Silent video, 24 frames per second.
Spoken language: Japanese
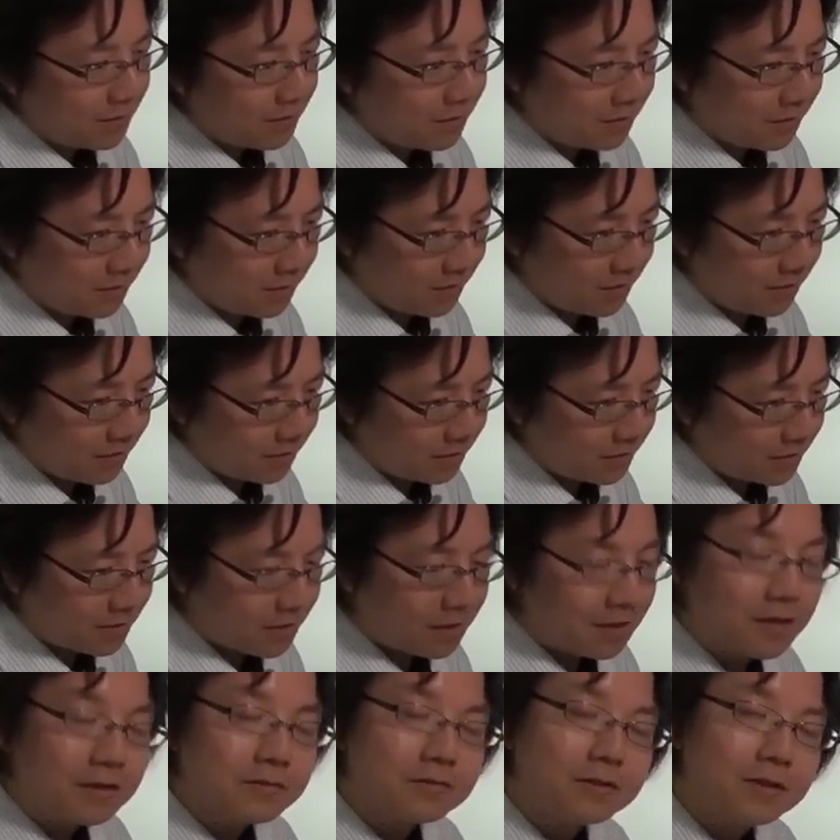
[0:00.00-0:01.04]
えー、幾
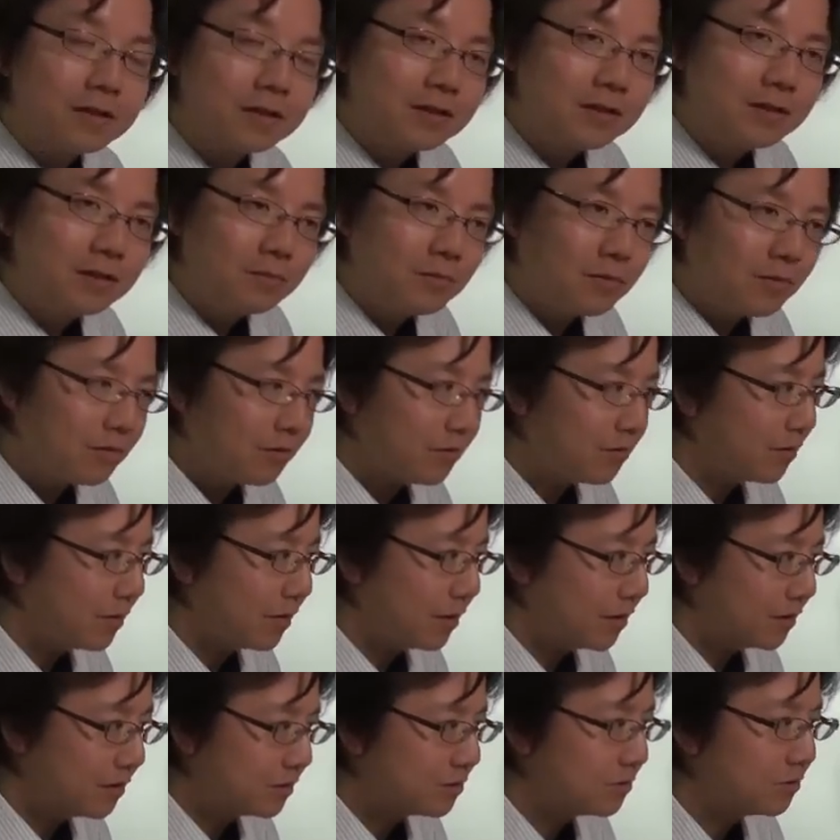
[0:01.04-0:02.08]
何学的にも
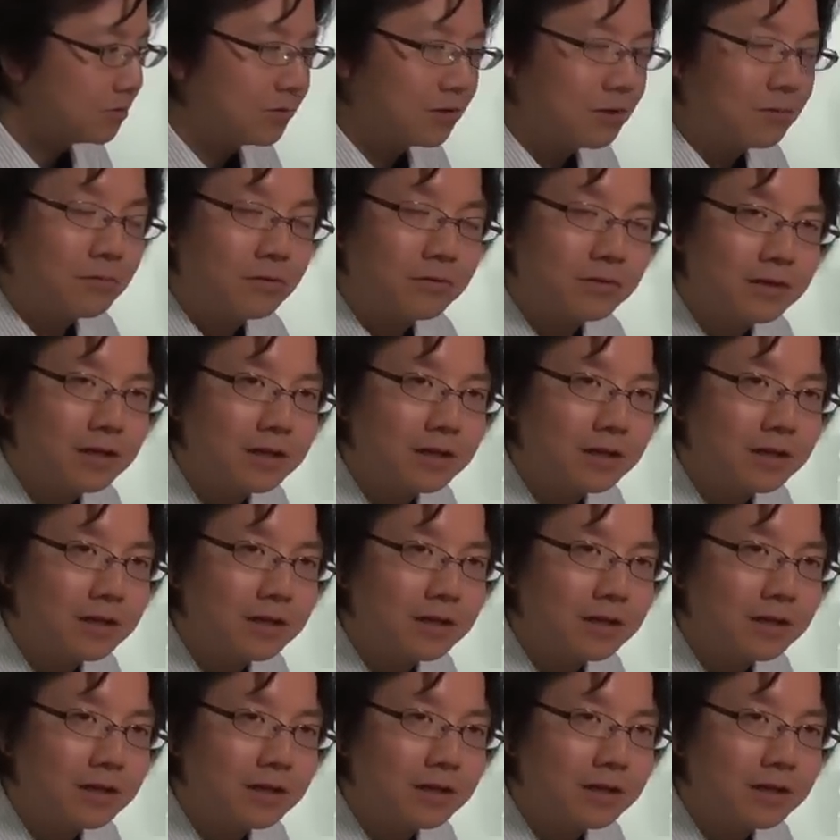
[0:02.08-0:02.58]
重要な問